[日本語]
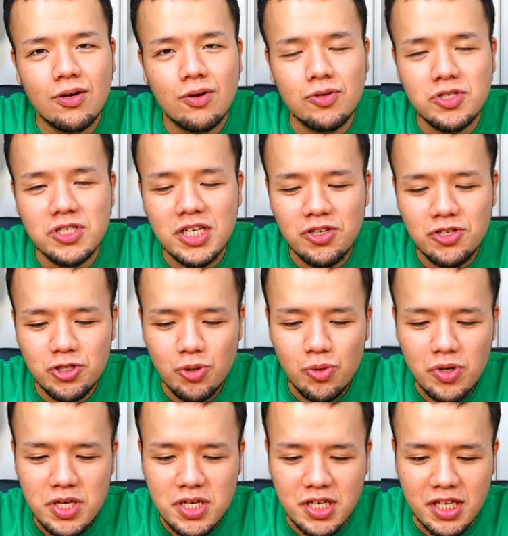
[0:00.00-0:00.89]
こちらの
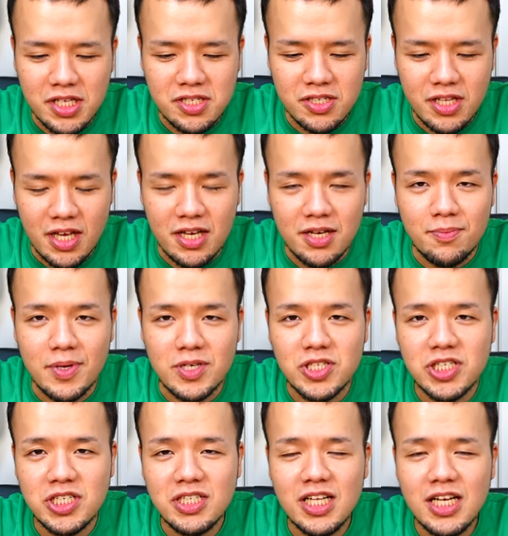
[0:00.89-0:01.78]
商品がですね、まあ、
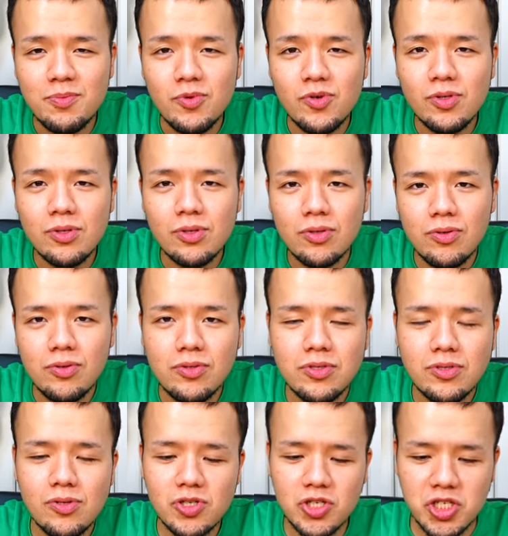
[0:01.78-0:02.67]

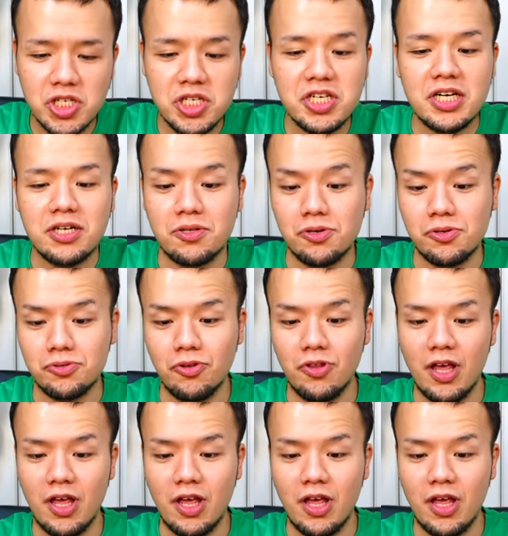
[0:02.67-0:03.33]
シナモントーストシリアルということ